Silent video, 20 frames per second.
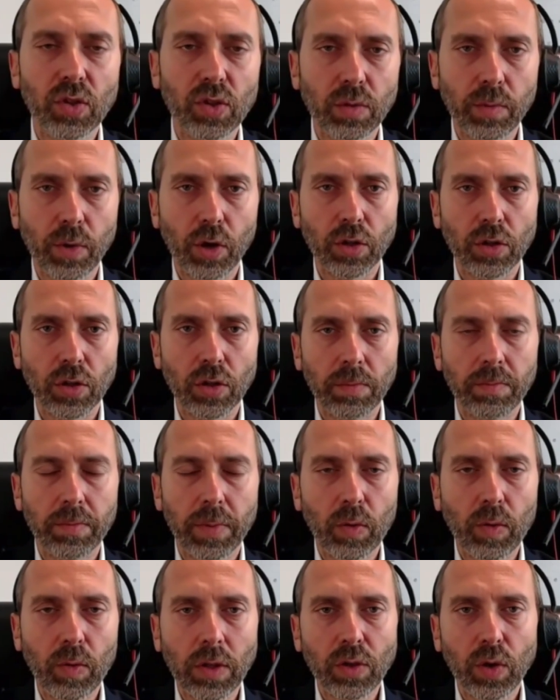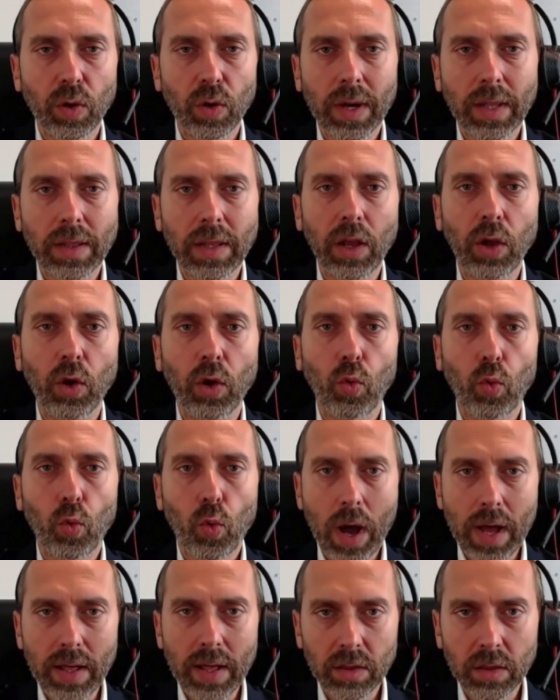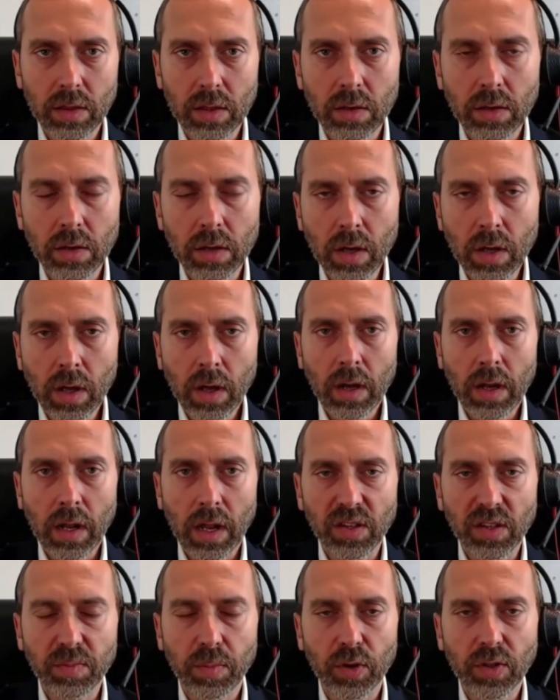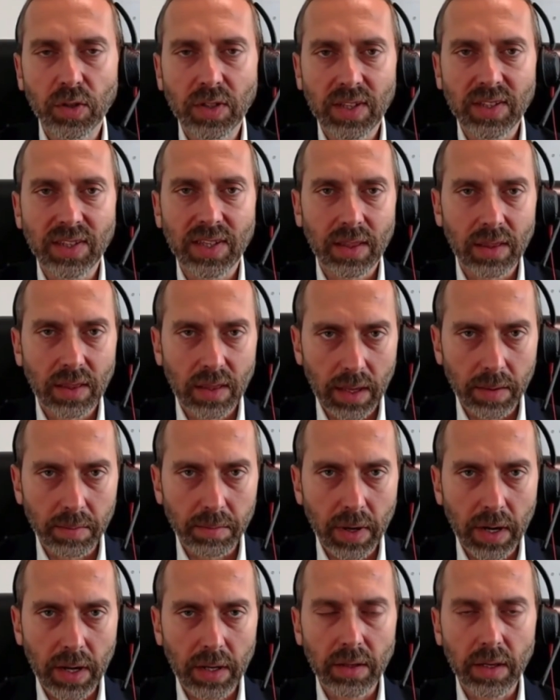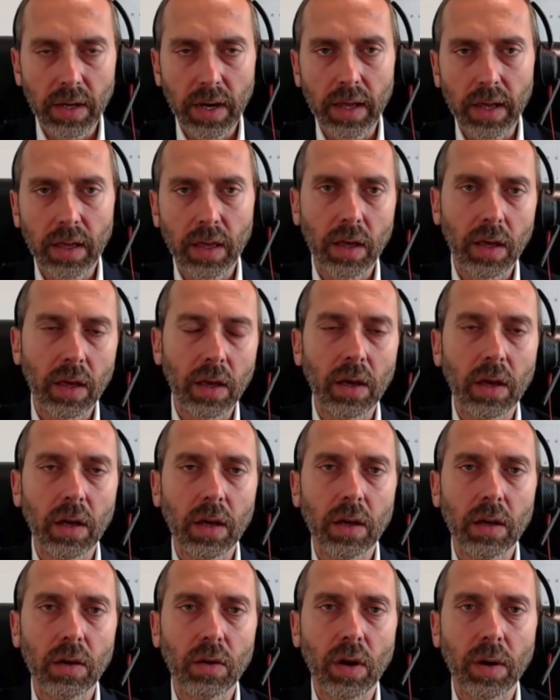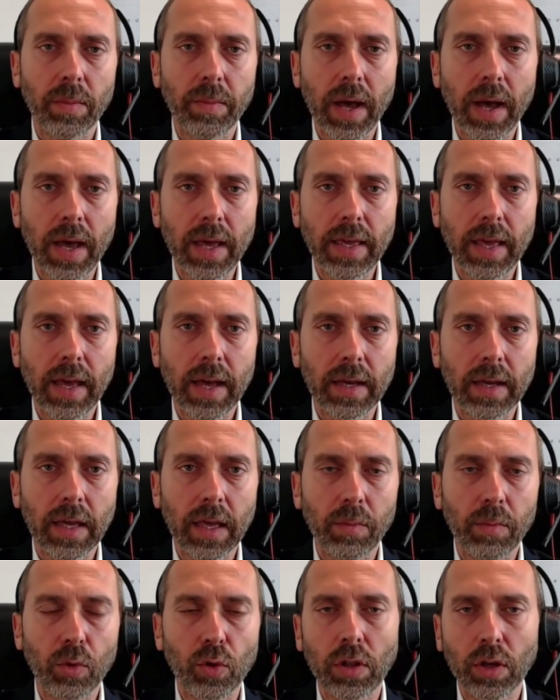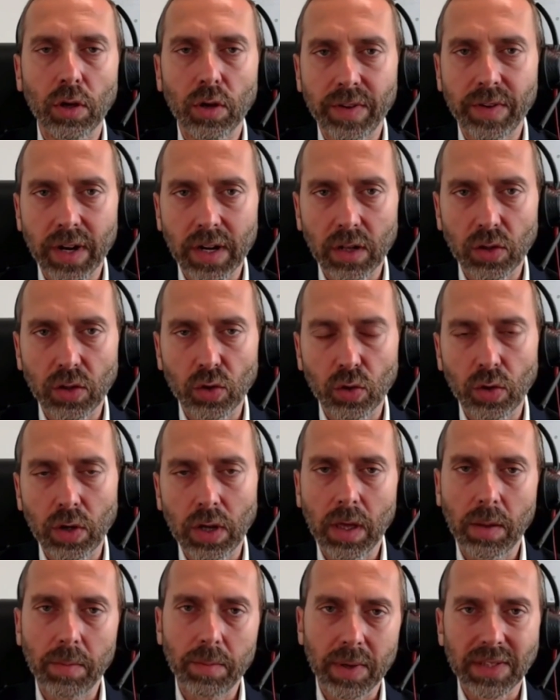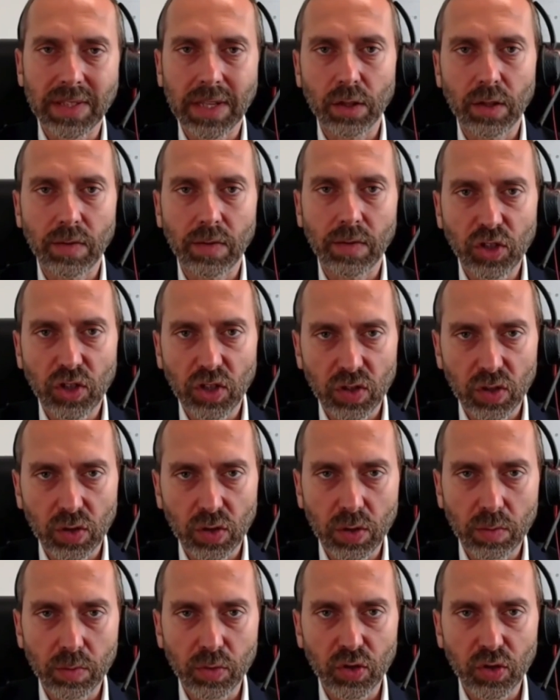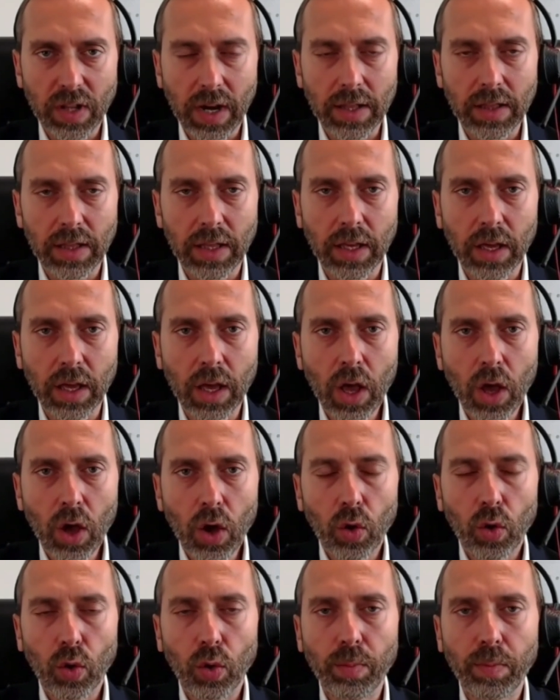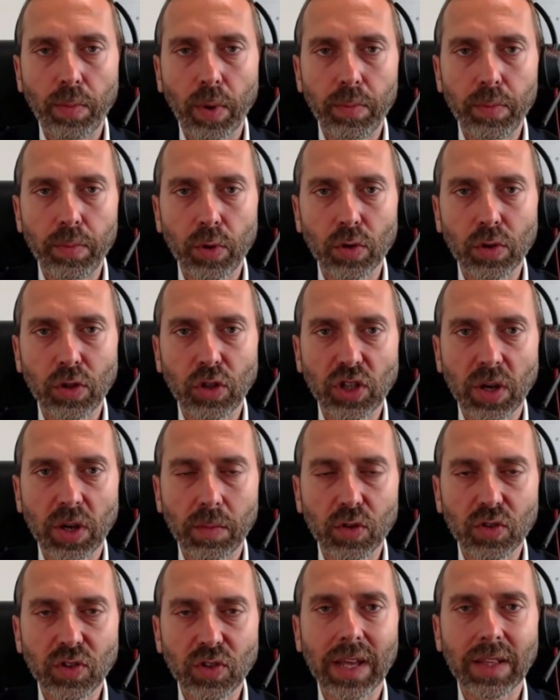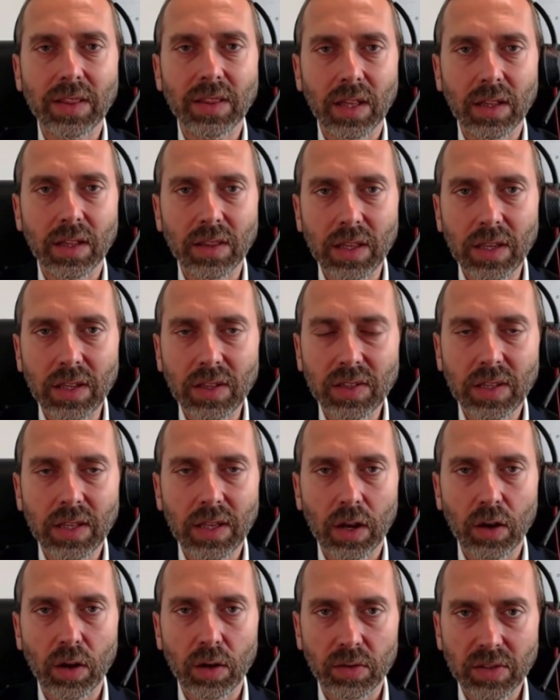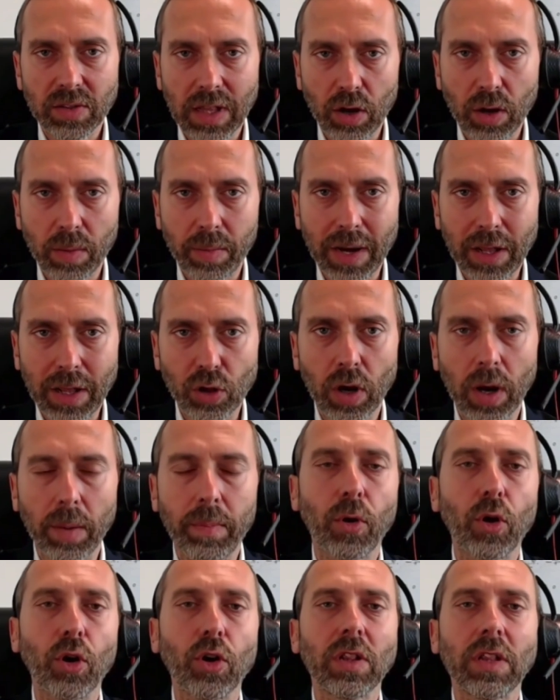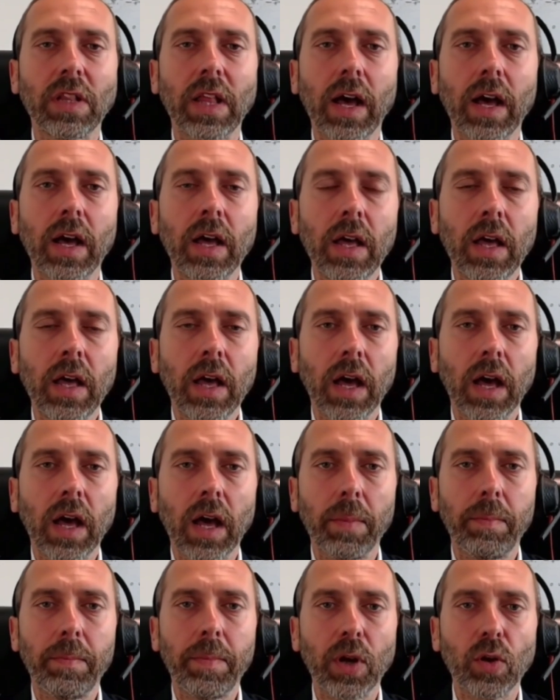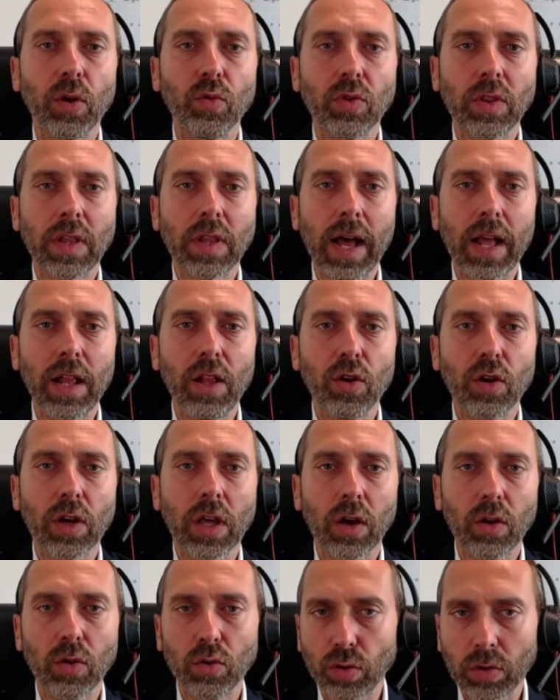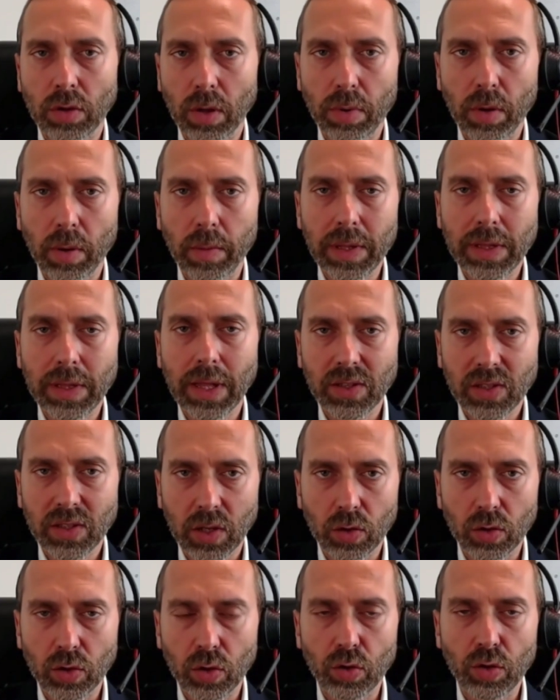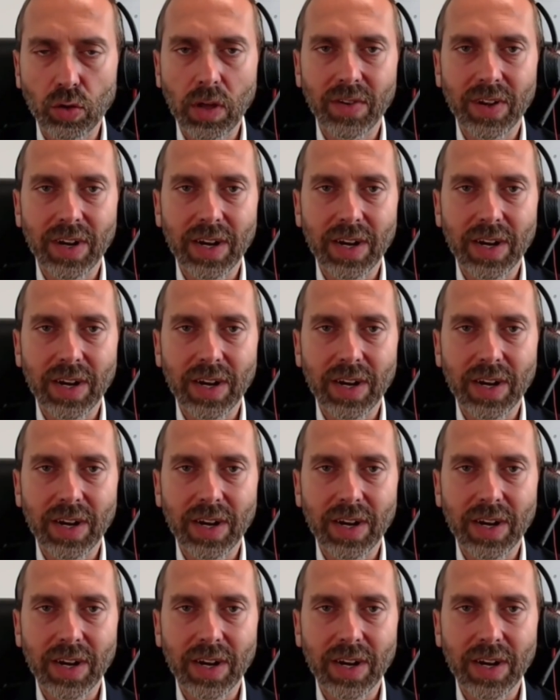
in questo modo. Per quanto riguarda il quando, la risposta è settembre. Direi che eh, oramai anche molti governatori che in passato invece si sono dimostrati un po' più, diciamo così, attendisti, hanno, stanno aprendo la porta eh, per un taglio che con tutta probabilità secondo